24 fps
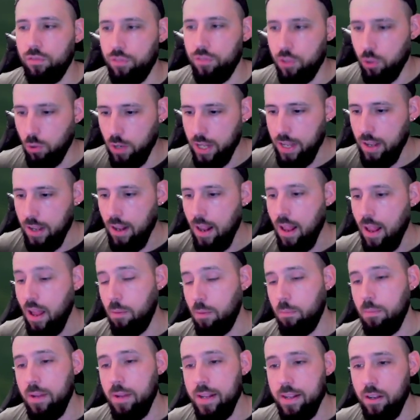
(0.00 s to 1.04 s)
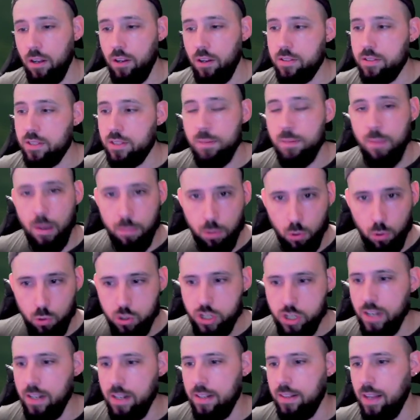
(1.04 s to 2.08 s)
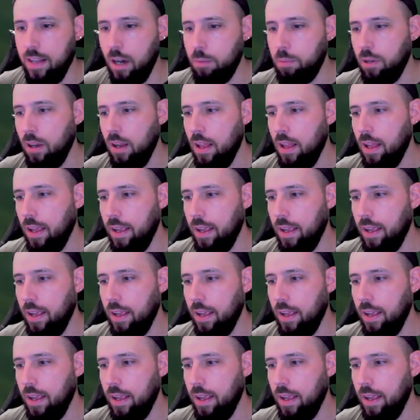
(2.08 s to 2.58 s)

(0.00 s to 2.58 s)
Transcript: violet, mais euh, c'est ma prochaine étape.